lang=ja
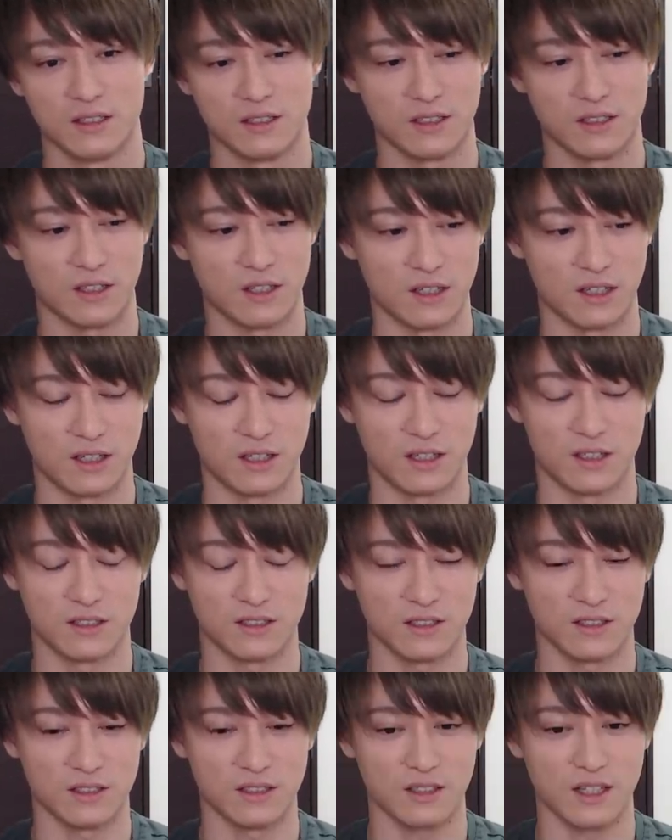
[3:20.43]
だから
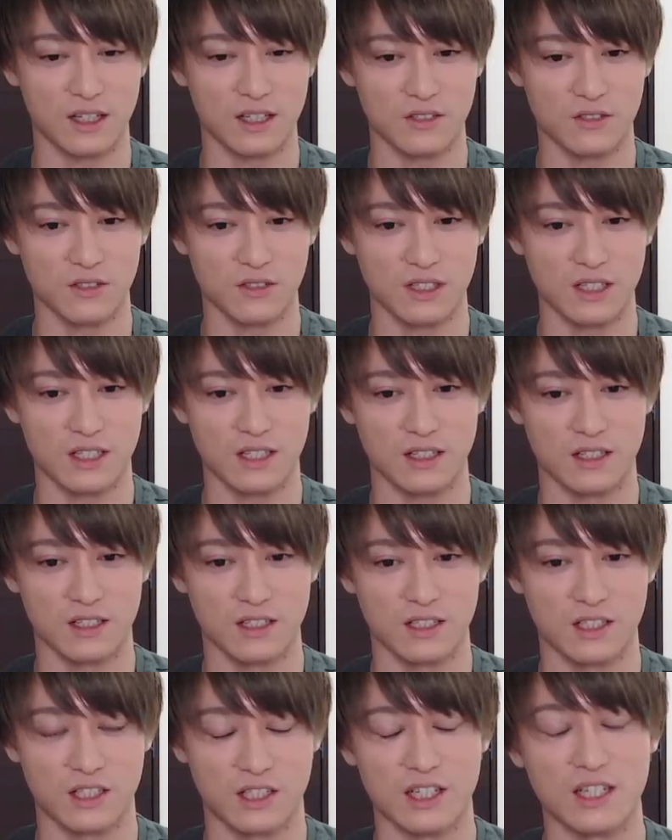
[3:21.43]
単純に
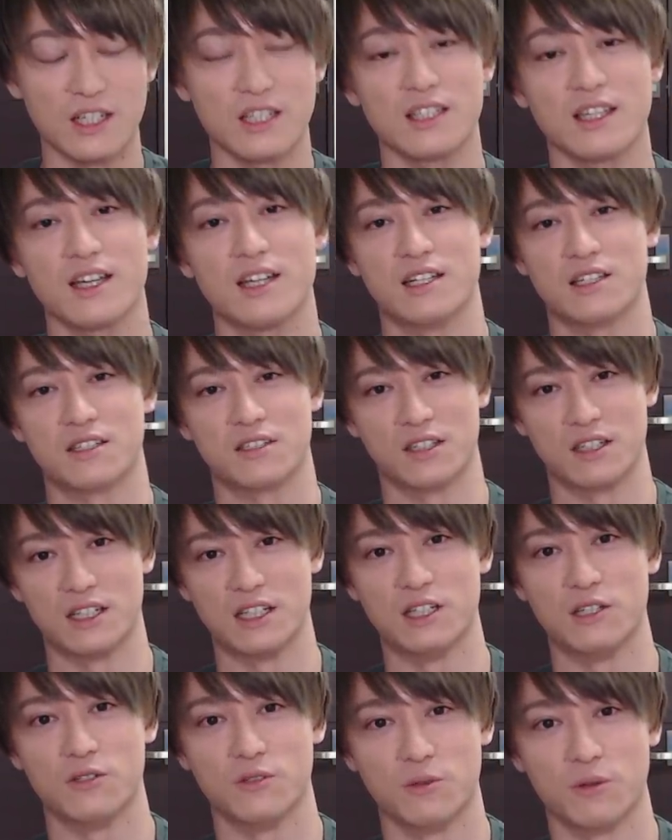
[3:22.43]
知りたいですね、
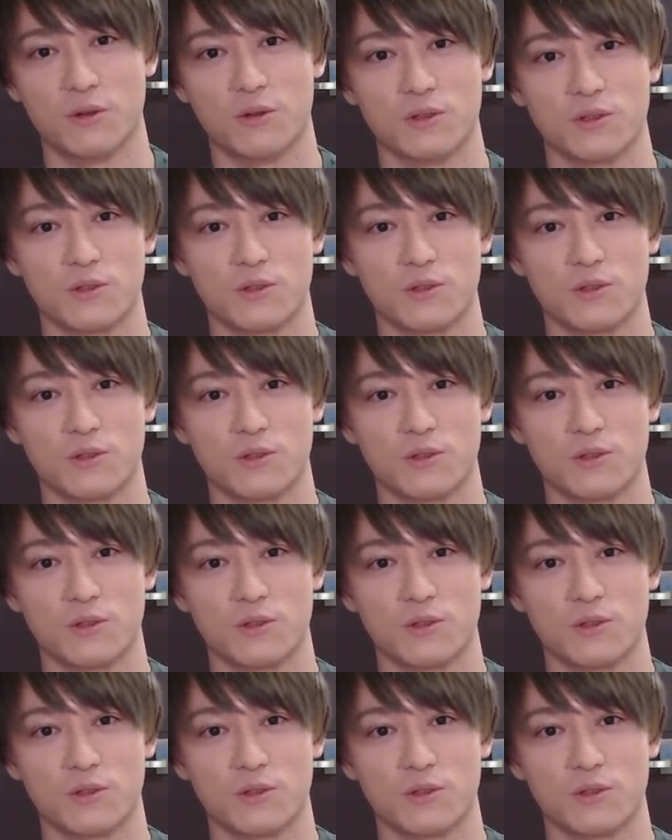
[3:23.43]
理由を。